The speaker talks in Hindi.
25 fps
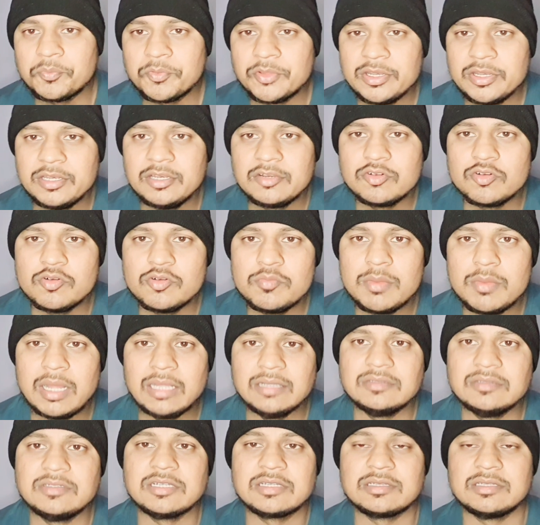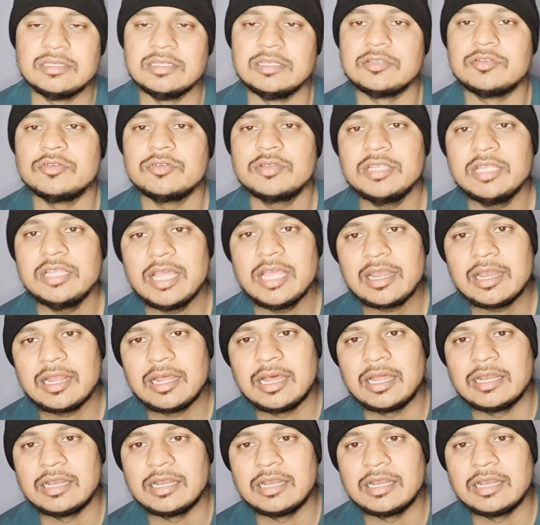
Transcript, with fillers: ऑप्शन इनको मान सकते हैं क्योंकि यार